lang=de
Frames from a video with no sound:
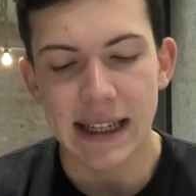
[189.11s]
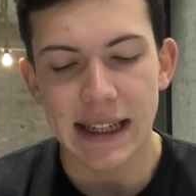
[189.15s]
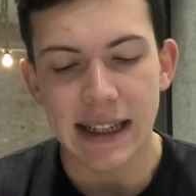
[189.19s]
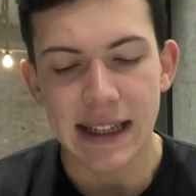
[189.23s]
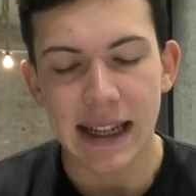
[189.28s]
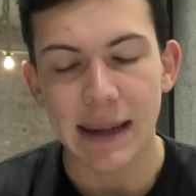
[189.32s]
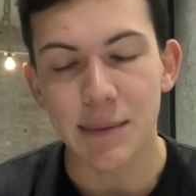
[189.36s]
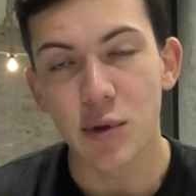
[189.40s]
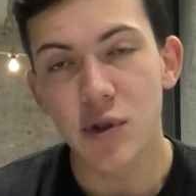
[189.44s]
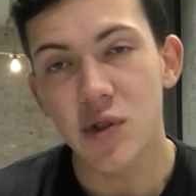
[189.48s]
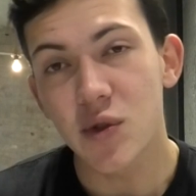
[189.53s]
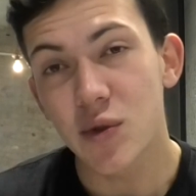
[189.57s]

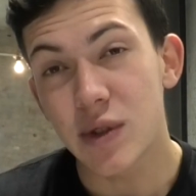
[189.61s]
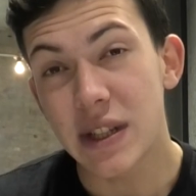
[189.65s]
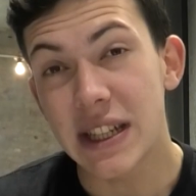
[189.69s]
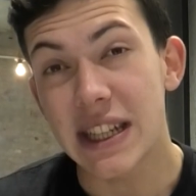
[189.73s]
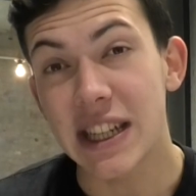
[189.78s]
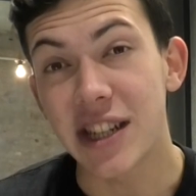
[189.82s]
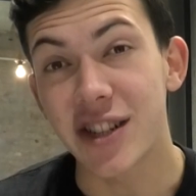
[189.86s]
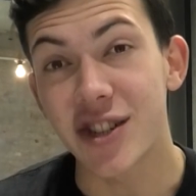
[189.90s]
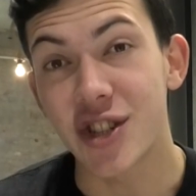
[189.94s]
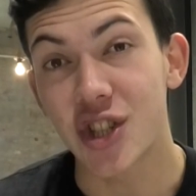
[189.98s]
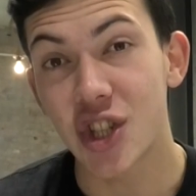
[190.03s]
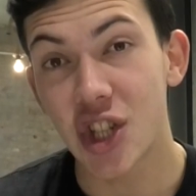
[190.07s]
dann musst du
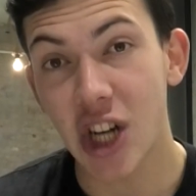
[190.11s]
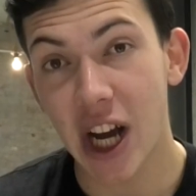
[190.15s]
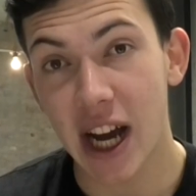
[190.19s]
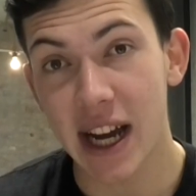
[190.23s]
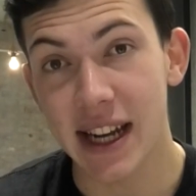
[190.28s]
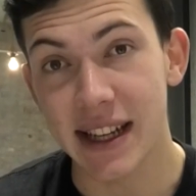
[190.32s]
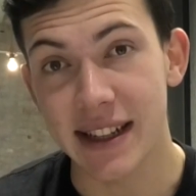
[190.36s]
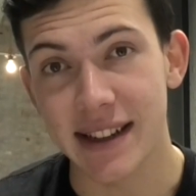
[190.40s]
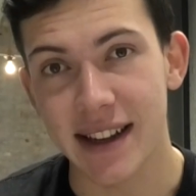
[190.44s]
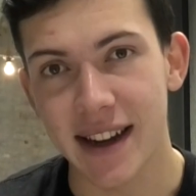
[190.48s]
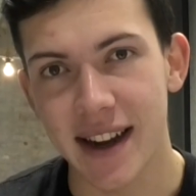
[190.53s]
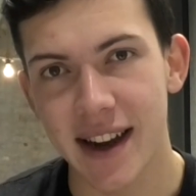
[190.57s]
dich
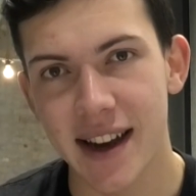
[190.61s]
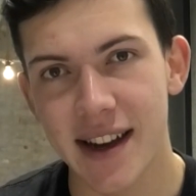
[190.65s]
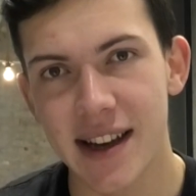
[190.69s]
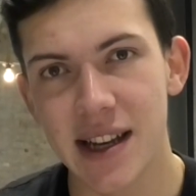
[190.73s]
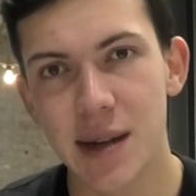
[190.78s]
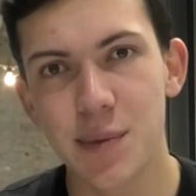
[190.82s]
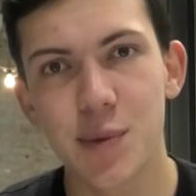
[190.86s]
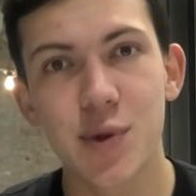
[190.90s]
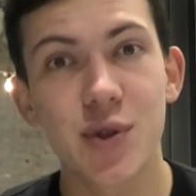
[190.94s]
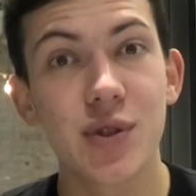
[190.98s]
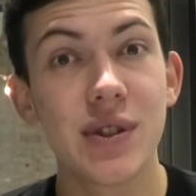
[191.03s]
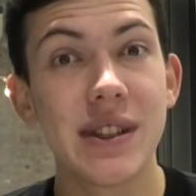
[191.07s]
entscheiden.
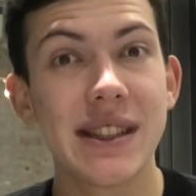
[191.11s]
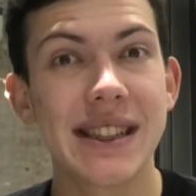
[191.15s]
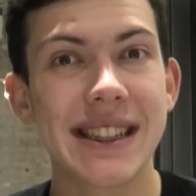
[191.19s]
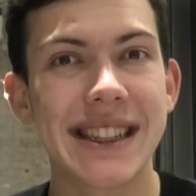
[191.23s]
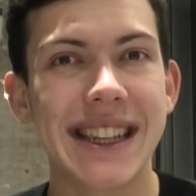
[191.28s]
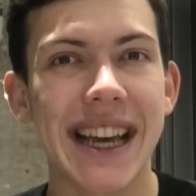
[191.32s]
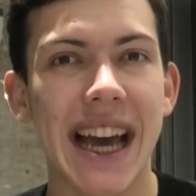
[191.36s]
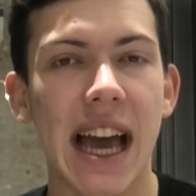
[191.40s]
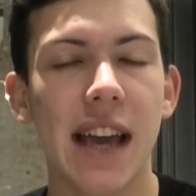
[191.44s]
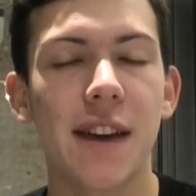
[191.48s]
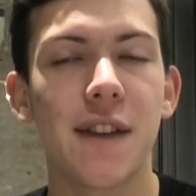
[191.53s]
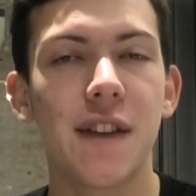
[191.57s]
Nimmst du diese
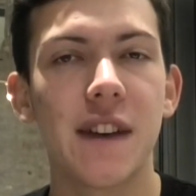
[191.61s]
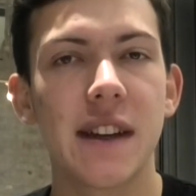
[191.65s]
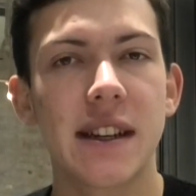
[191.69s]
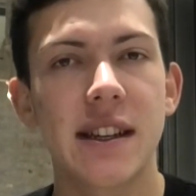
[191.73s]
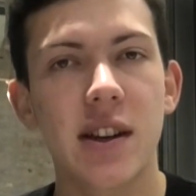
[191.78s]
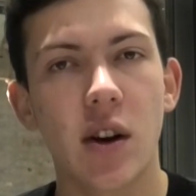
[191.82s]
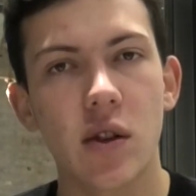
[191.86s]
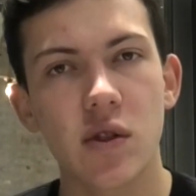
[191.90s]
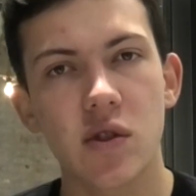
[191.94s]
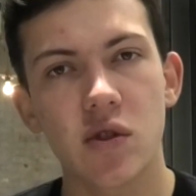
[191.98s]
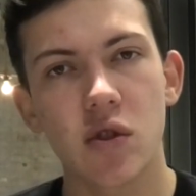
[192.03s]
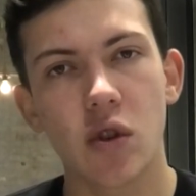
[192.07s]
3.000,
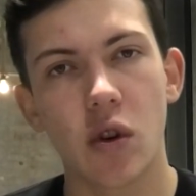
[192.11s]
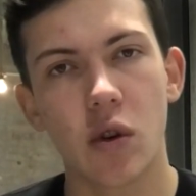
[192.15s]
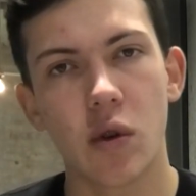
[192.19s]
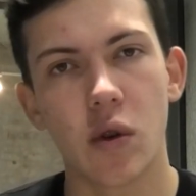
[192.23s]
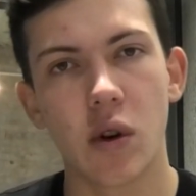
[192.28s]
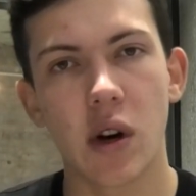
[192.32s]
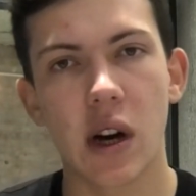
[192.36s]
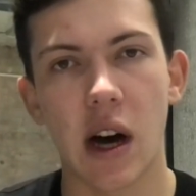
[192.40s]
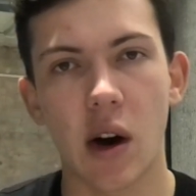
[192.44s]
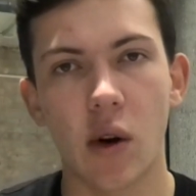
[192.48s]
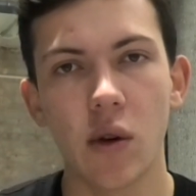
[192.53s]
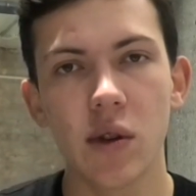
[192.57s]
4.000
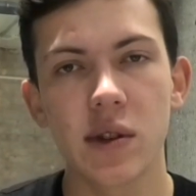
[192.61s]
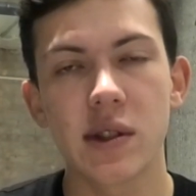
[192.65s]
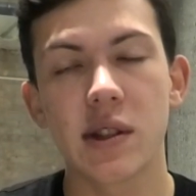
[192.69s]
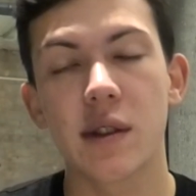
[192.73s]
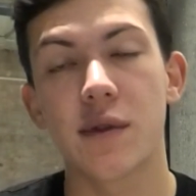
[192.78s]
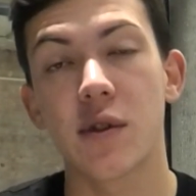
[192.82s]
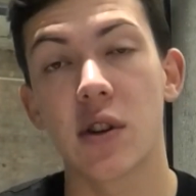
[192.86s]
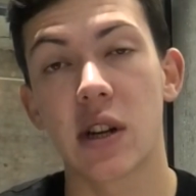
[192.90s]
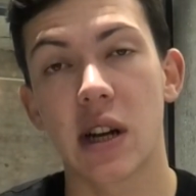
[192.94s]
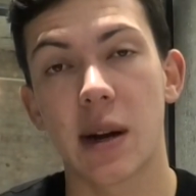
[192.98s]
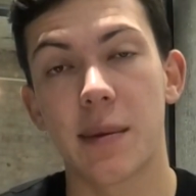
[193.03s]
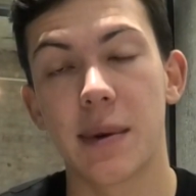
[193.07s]
Euro raus,
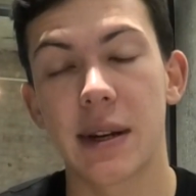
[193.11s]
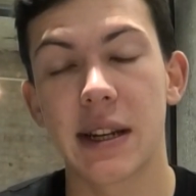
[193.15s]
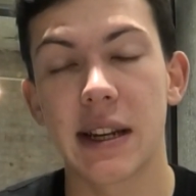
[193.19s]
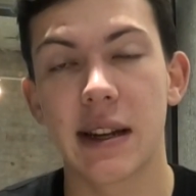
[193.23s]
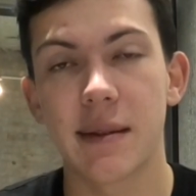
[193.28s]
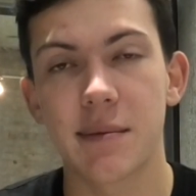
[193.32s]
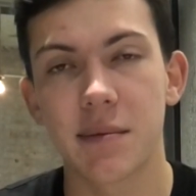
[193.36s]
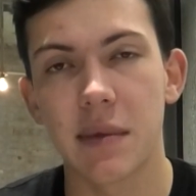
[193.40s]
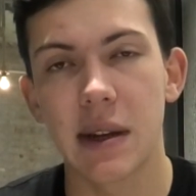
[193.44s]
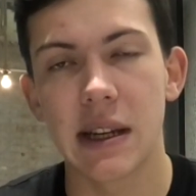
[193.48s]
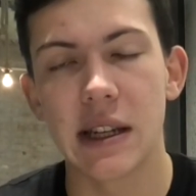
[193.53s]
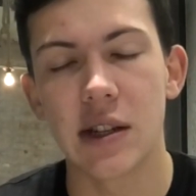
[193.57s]
davon kann man
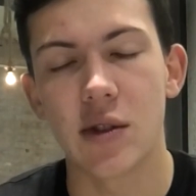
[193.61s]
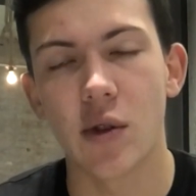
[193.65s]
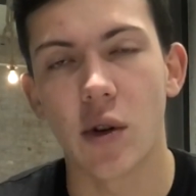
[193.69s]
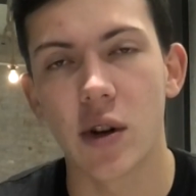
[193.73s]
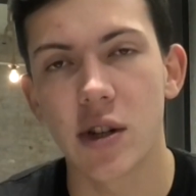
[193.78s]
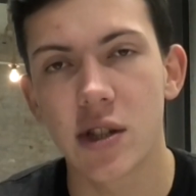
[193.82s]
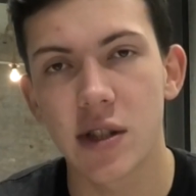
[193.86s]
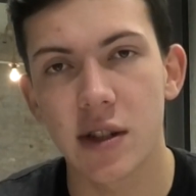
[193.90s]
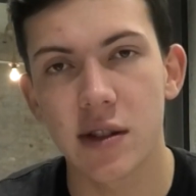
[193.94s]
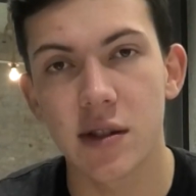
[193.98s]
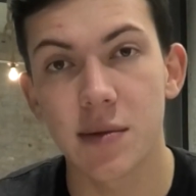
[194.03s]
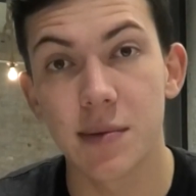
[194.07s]
ja in
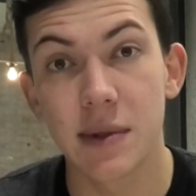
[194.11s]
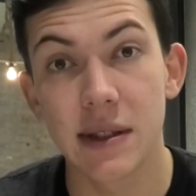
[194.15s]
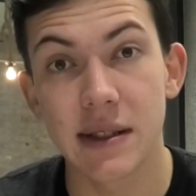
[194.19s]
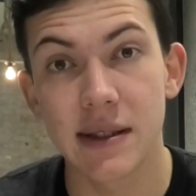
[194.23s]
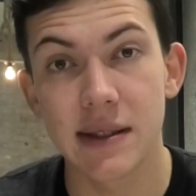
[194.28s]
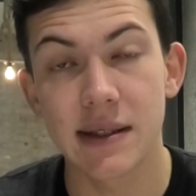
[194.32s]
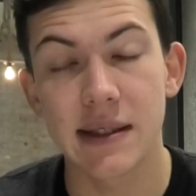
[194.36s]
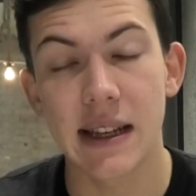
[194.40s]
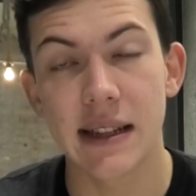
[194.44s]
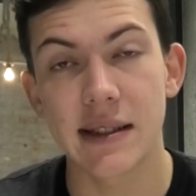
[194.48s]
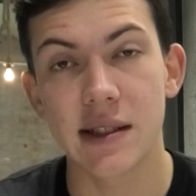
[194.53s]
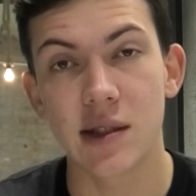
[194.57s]
Deutschland
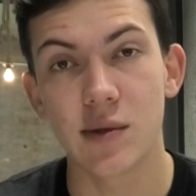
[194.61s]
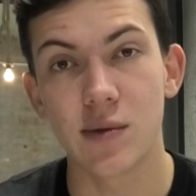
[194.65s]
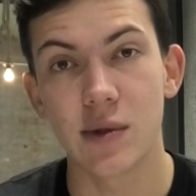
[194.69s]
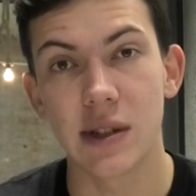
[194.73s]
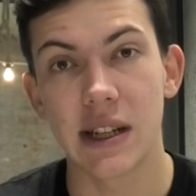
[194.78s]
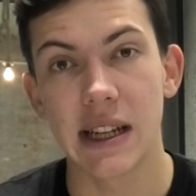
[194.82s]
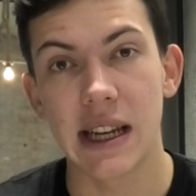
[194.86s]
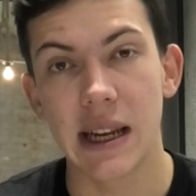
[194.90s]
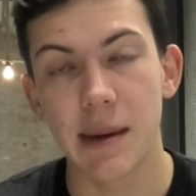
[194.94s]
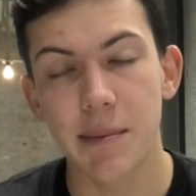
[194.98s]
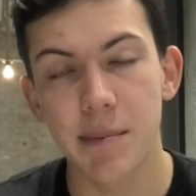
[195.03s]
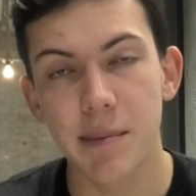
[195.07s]
zumindest sehr, sehr gut
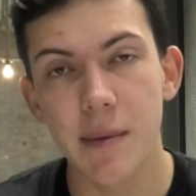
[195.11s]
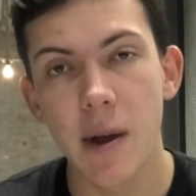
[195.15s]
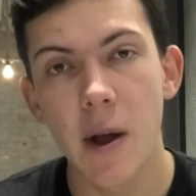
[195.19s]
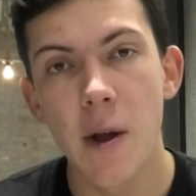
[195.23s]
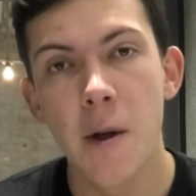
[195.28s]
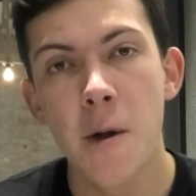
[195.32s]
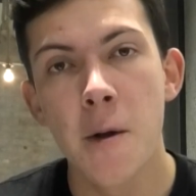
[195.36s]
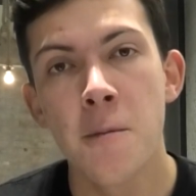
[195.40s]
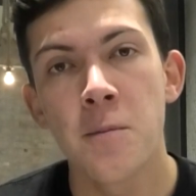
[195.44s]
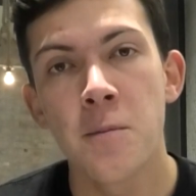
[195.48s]
leben,